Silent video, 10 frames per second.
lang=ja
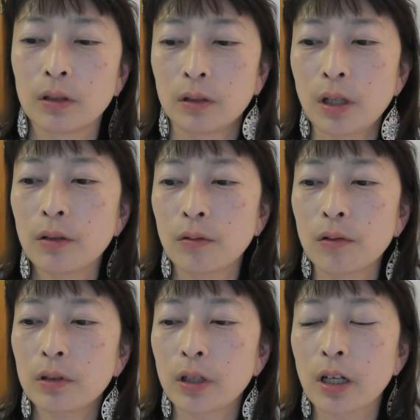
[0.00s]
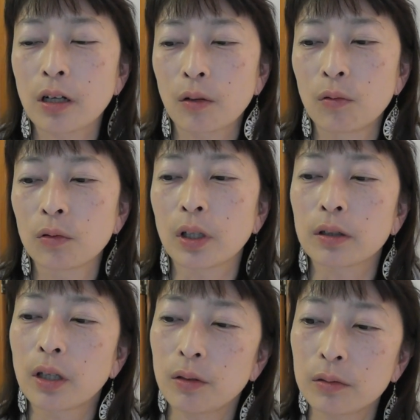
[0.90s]
で動いた結果こうだっ
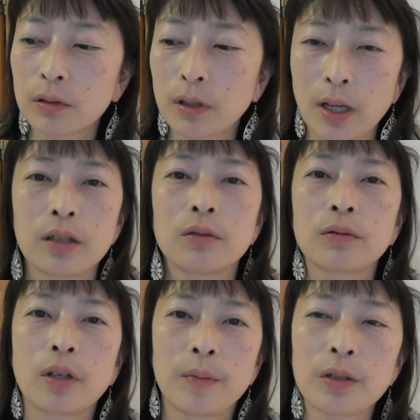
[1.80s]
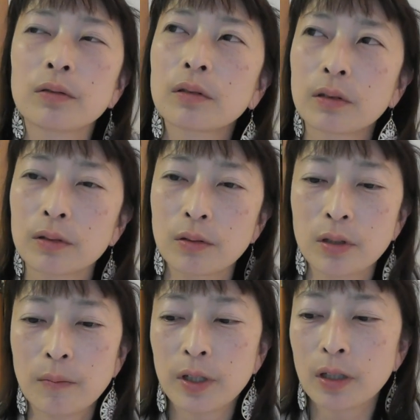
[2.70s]
たよって言ってみるそし
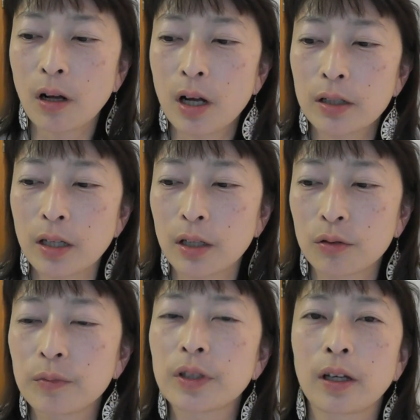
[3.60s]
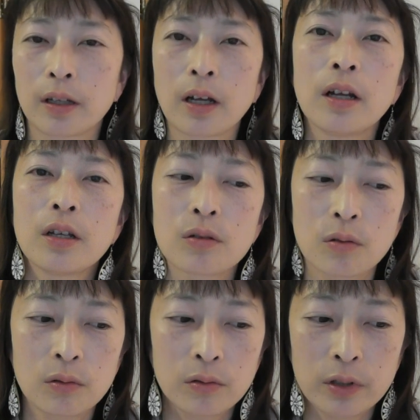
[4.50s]
てまた変えていくみたいな
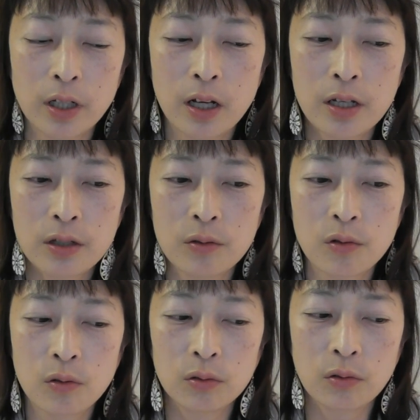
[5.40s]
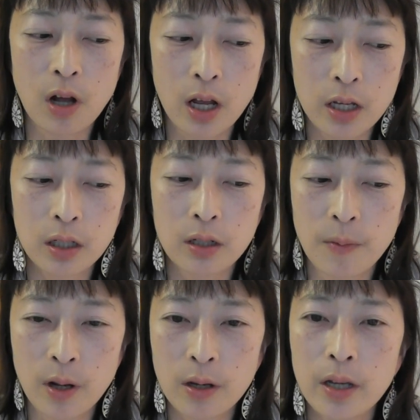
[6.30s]
その繰り返しの速度が速けれ
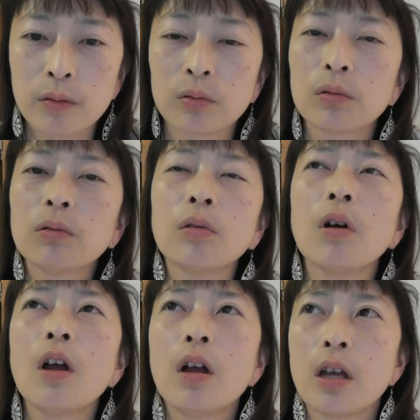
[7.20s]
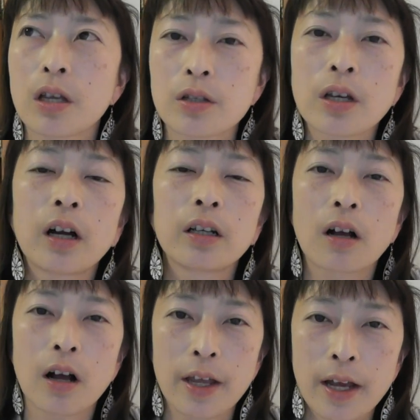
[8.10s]
ば速いほど、え仕上がり
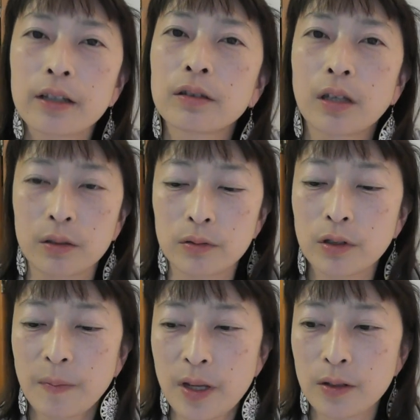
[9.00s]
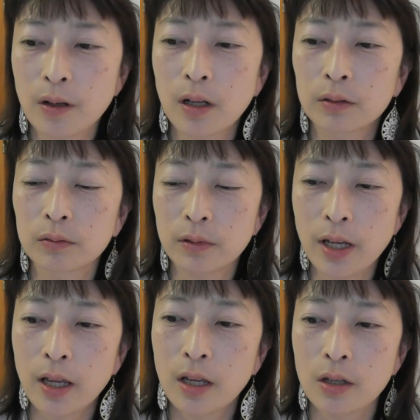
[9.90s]
が早いっていうイメージがあるの
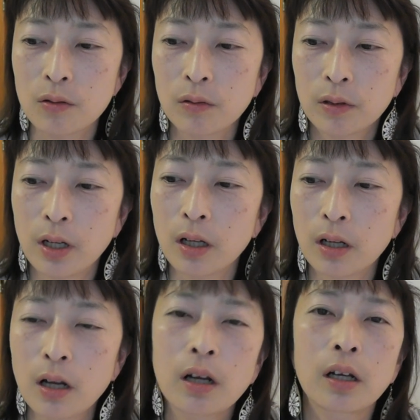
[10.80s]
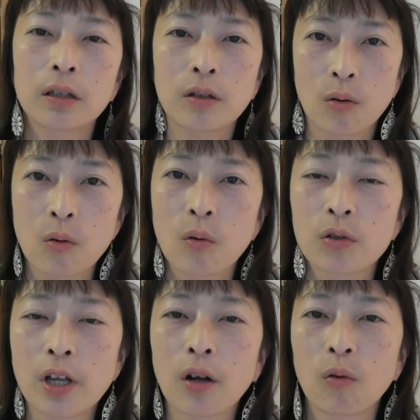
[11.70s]
でそんな考え方をご
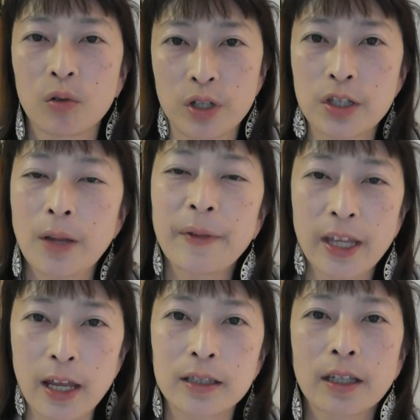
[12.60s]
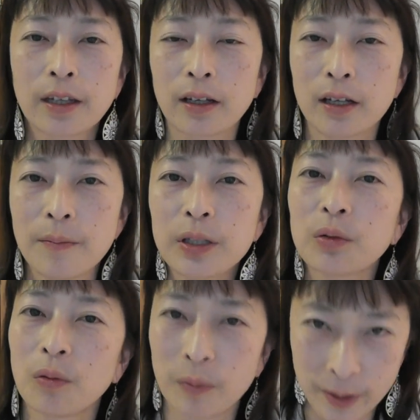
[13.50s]
参考にしてみていただければ
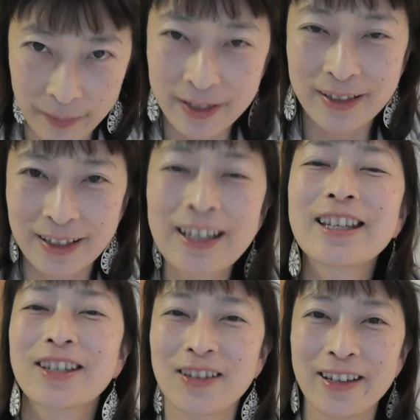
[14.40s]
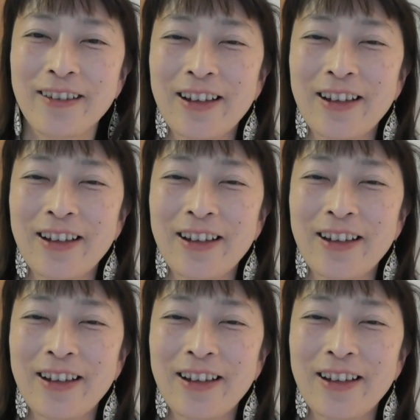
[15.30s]
と思います。それで